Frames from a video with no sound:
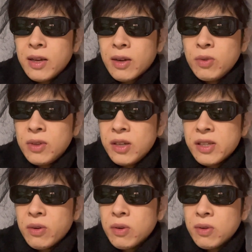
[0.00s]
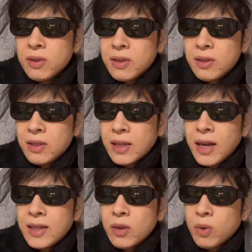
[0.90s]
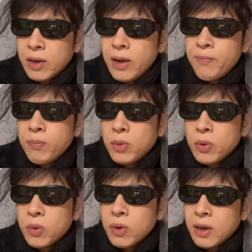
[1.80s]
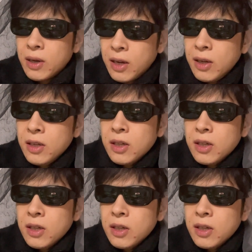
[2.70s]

なんか運転手さんを叩いたとかで、暴行かな。